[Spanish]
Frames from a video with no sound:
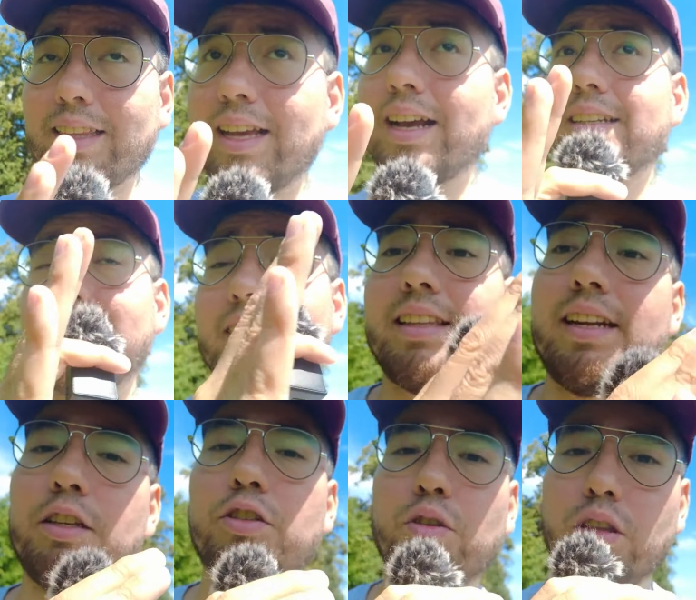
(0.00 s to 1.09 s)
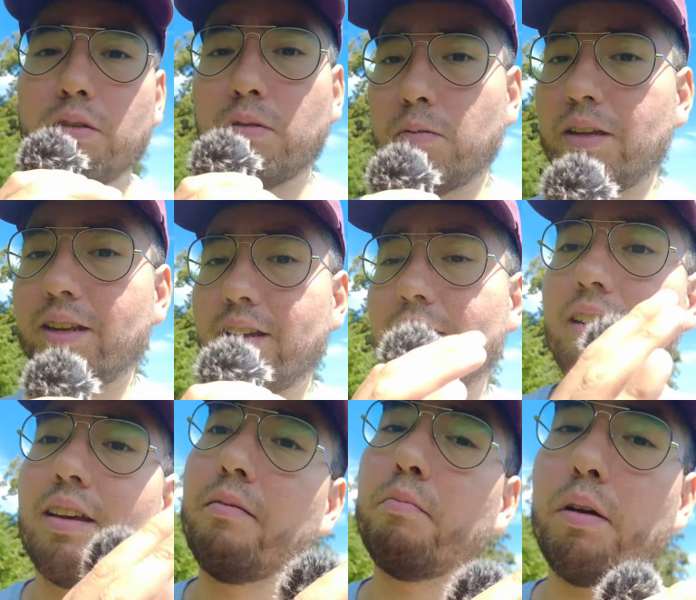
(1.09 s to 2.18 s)
tengas el derecho de vivir
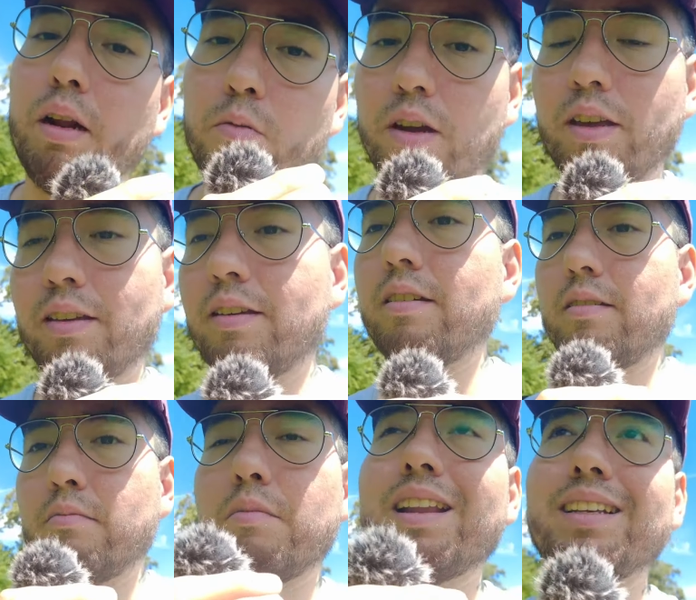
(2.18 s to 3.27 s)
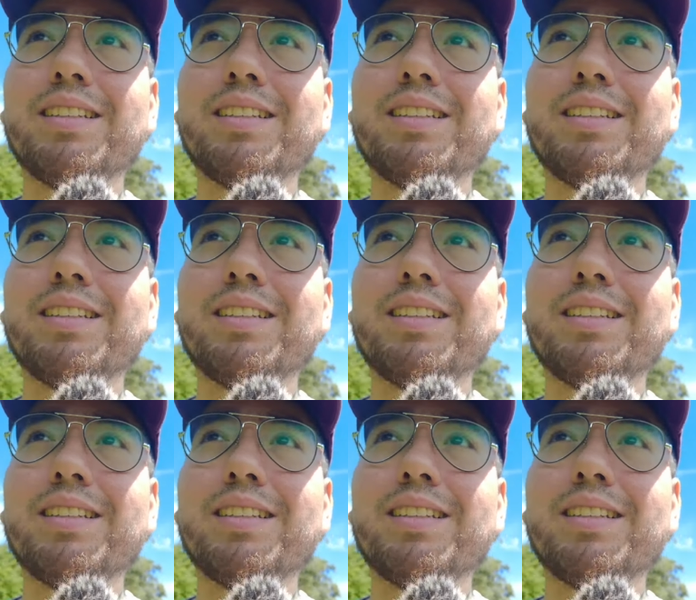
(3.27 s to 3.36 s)
en Paraguay, ¿vale?